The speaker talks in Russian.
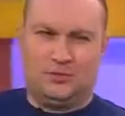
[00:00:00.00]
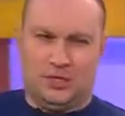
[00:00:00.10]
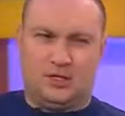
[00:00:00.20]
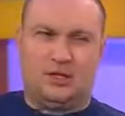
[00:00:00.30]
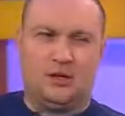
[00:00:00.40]

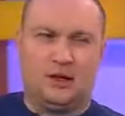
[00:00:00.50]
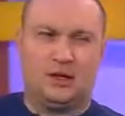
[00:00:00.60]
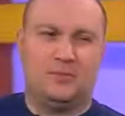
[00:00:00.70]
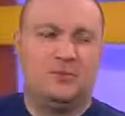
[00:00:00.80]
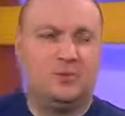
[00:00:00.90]
честно говоря,
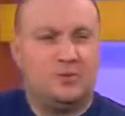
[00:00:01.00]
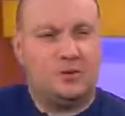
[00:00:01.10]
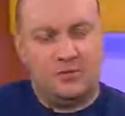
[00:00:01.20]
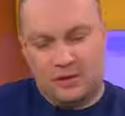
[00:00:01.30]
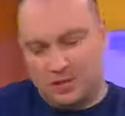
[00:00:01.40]
это помнит,
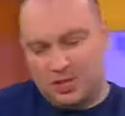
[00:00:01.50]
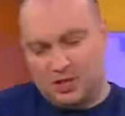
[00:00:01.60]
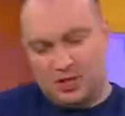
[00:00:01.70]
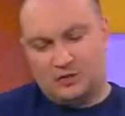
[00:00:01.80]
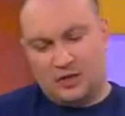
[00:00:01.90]
впервые
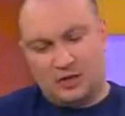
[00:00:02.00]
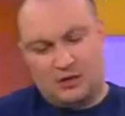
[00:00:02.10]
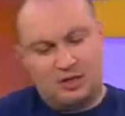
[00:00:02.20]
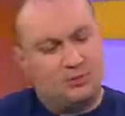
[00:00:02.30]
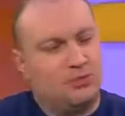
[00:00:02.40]
Порошенко
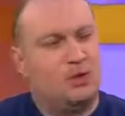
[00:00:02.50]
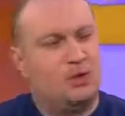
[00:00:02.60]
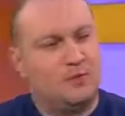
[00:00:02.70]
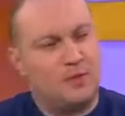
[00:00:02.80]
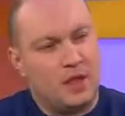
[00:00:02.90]
встретился с
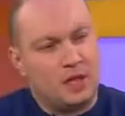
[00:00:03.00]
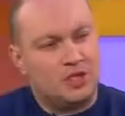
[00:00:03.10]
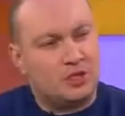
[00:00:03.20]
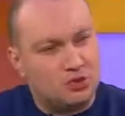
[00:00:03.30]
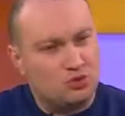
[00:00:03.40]
Путиным
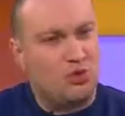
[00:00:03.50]
6